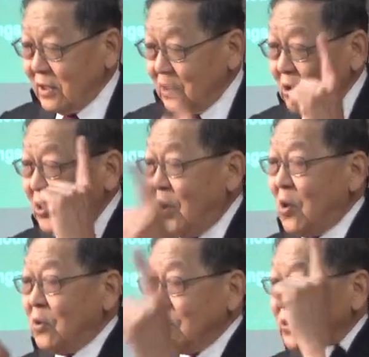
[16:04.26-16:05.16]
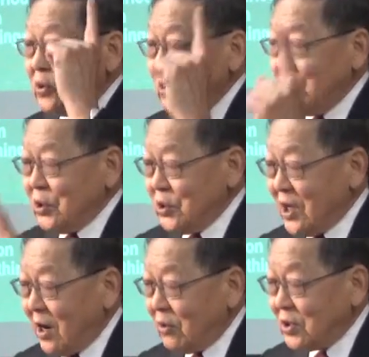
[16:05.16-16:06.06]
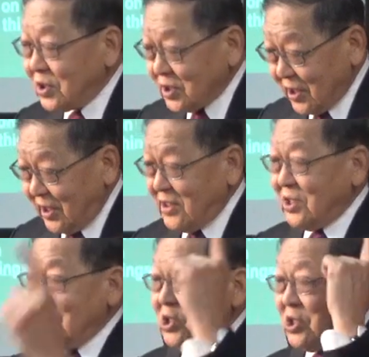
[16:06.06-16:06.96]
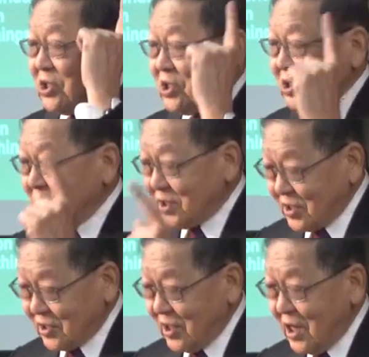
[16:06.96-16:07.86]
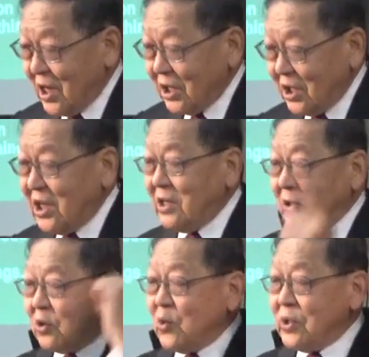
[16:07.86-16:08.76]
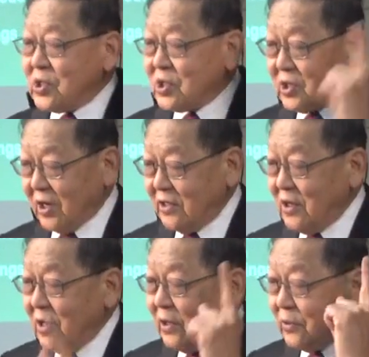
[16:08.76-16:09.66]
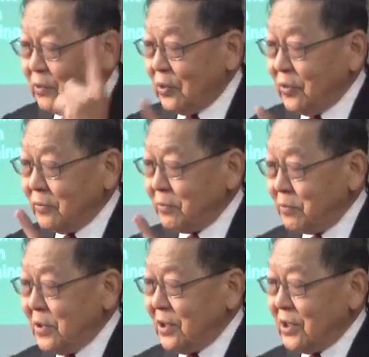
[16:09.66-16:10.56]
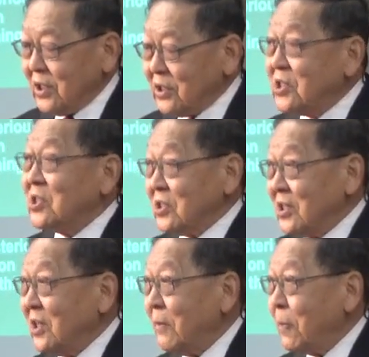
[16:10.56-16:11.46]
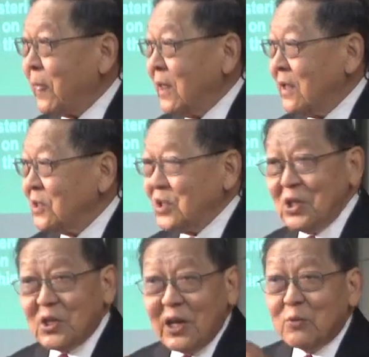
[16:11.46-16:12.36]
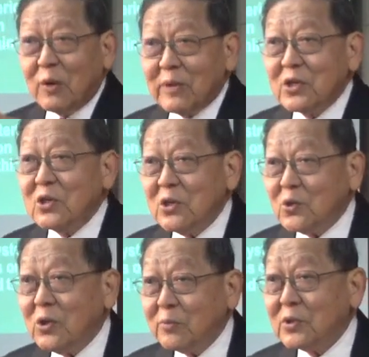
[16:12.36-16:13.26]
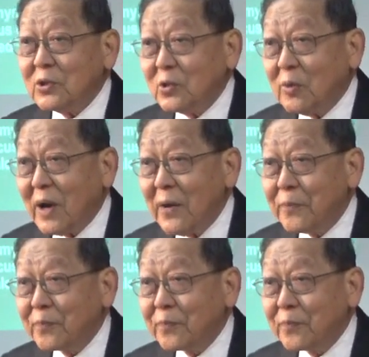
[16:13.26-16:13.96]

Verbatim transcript: 用聚焦神已启示的事，应对神允力的旨意。今天我们的经训不是说吗？